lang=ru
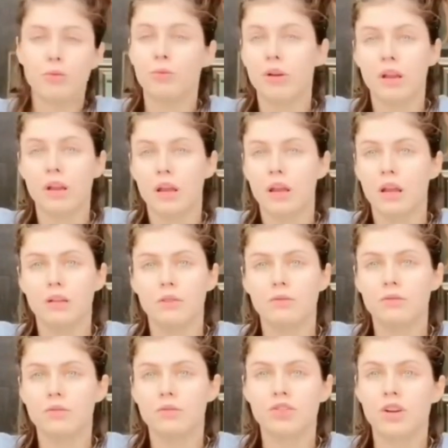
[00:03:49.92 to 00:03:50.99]
Коннектикуте,
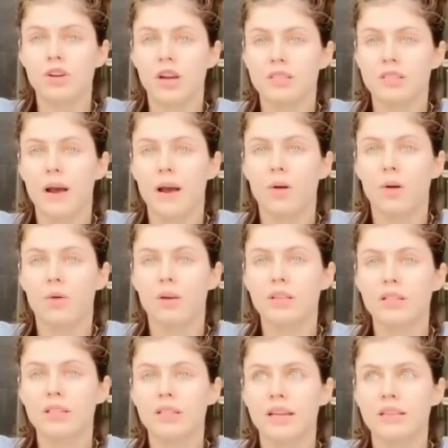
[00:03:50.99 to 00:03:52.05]
затем юридическую
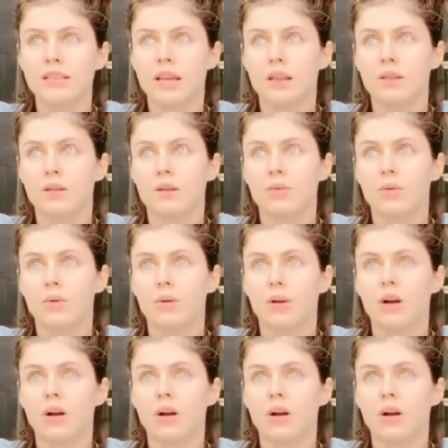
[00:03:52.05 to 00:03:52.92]
практику и политику.